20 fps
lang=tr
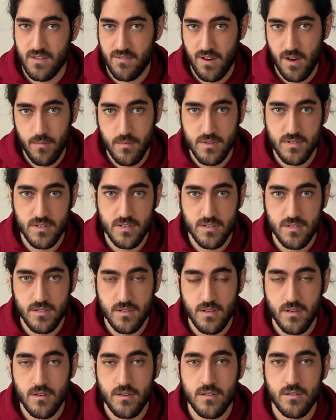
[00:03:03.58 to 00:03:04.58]
devam edin.
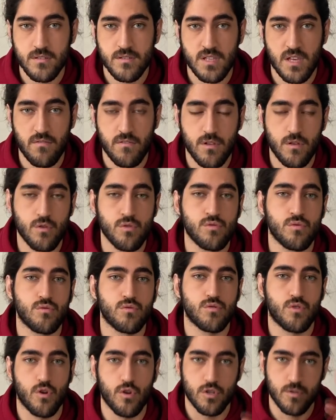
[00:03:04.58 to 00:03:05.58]

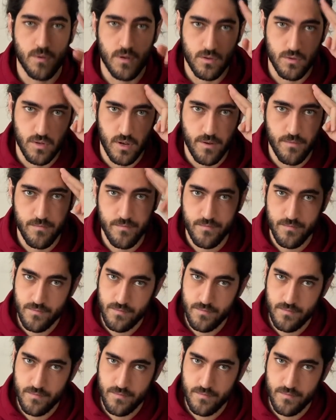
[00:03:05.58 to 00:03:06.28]
Seviliyorsunuz. Görüşmek üzere.